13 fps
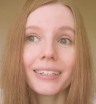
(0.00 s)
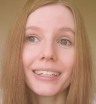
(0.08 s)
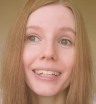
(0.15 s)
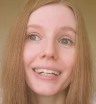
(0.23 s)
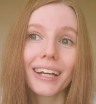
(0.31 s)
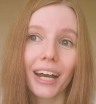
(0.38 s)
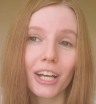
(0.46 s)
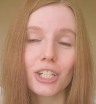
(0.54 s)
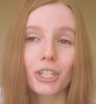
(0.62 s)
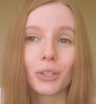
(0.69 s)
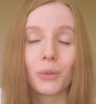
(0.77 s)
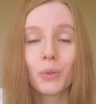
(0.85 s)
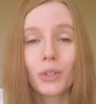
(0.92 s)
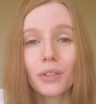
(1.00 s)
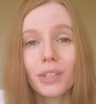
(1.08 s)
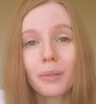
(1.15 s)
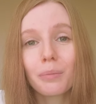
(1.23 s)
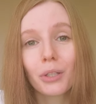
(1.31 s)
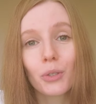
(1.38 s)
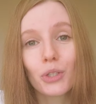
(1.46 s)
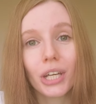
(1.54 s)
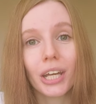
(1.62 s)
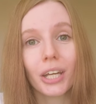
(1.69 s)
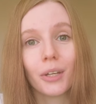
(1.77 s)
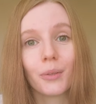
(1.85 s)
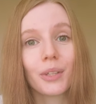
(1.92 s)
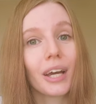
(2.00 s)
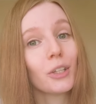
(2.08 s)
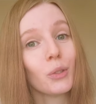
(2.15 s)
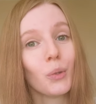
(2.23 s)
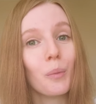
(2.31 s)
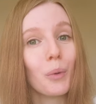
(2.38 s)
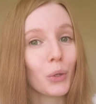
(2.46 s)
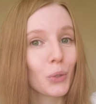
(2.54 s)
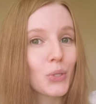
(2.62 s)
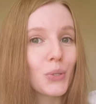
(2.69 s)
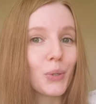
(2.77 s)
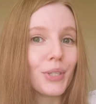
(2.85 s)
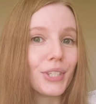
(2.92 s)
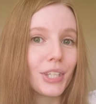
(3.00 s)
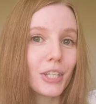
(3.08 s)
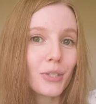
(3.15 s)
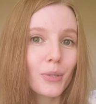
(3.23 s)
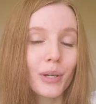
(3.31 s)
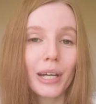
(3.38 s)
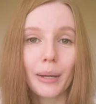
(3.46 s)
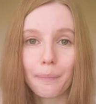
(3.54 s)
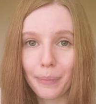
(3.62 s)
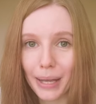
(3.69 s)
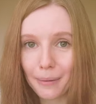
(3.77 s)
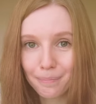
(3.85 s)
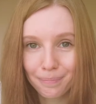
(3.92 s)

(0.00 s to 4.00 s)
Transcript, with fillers: и каждый уровень получает одну бонусную единицу к хп